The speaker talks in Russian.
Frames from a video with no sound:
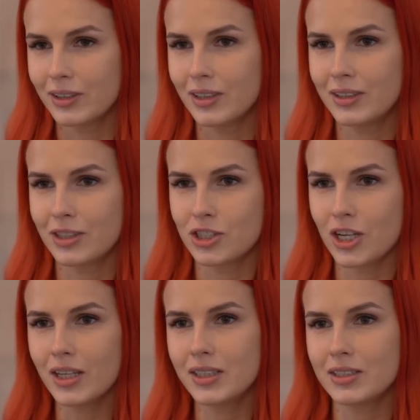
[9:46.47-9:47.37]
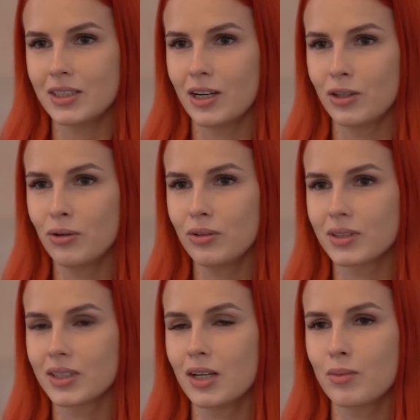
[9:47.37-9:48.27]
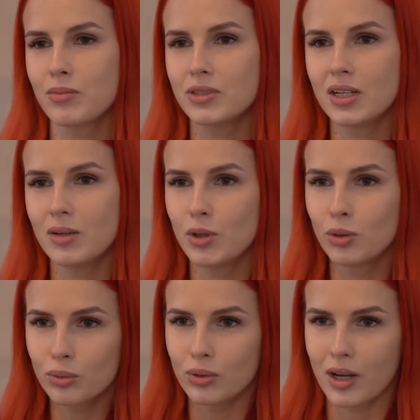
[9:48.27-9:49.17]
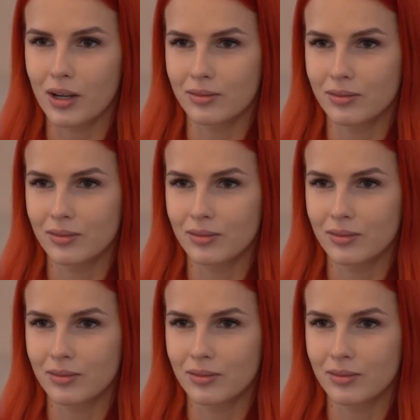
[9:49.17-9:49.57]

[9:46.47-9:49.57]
это счастье, оно на самом деле минутное.